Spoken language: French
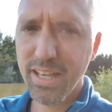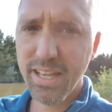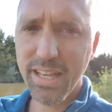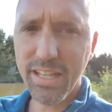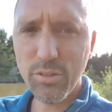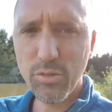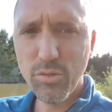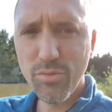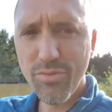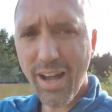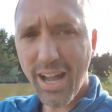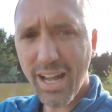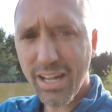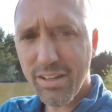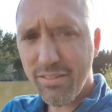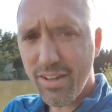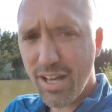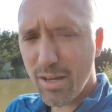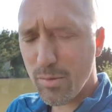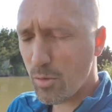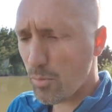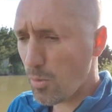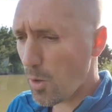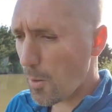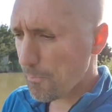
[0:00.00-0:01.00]
Et tu vas arriver
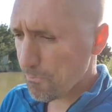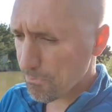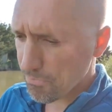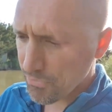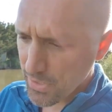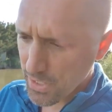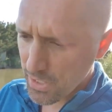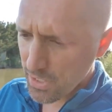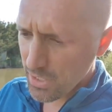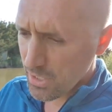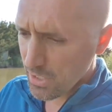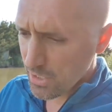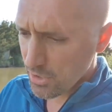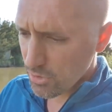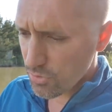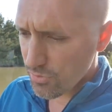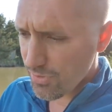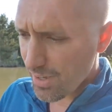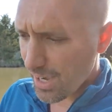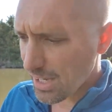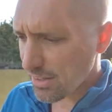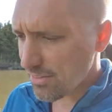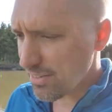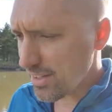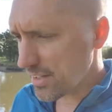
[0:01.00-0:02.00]
à un moment, tu
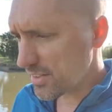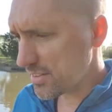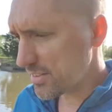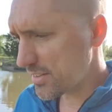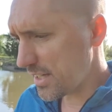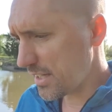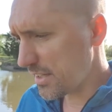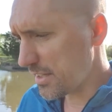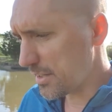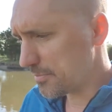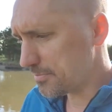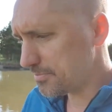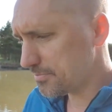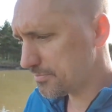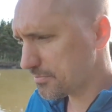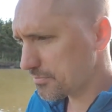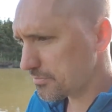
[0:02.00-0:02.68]
vas arriver à un stade